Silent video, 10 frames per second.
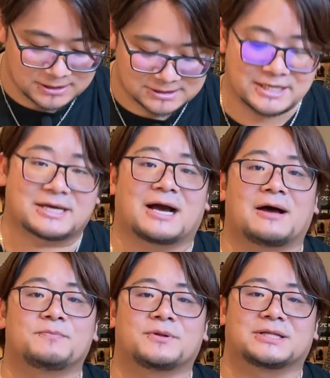成果
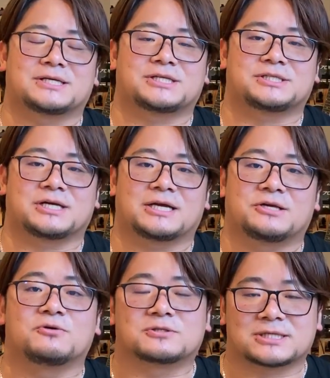私たちが
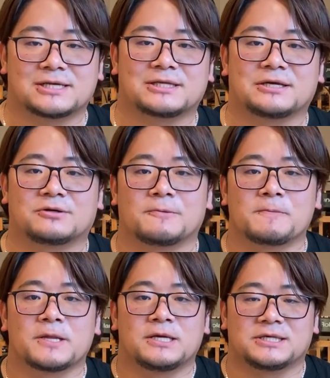記憶されていく
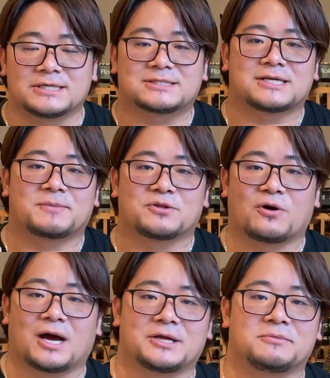イエス様
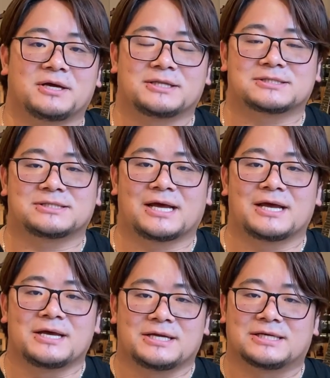の歩みはです
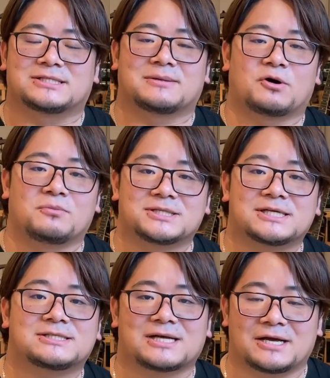ねイエス様を目
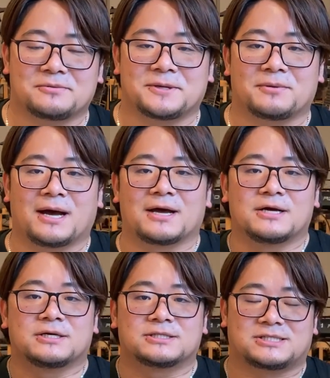指す歩みは
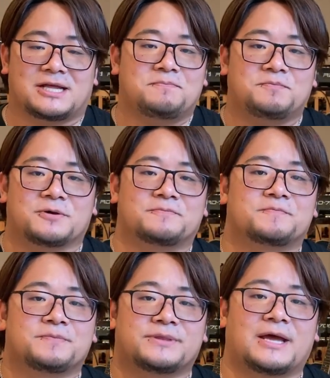ステップ
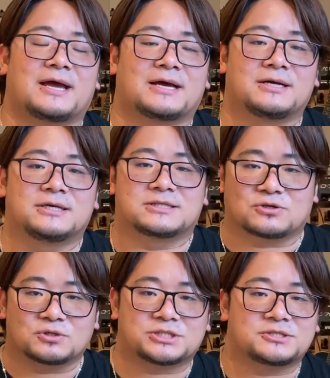ね
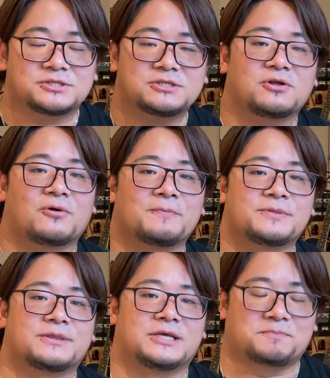少しずつの
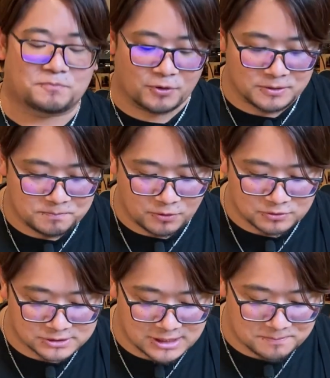一歩一歩
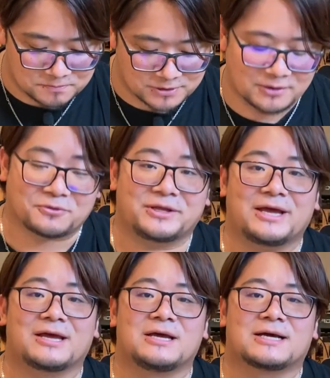のステップなの
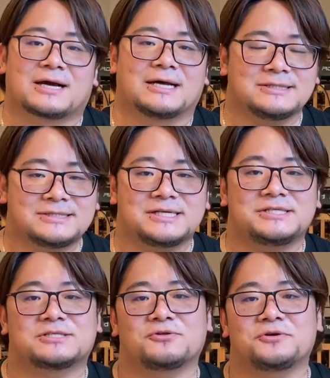で完全
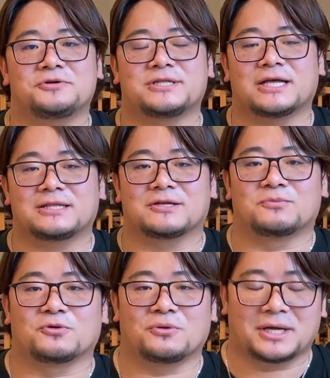にそのようになってい
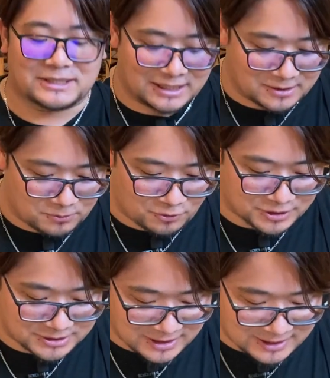るものは誰
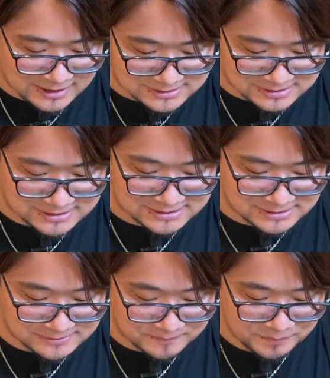もいないはずです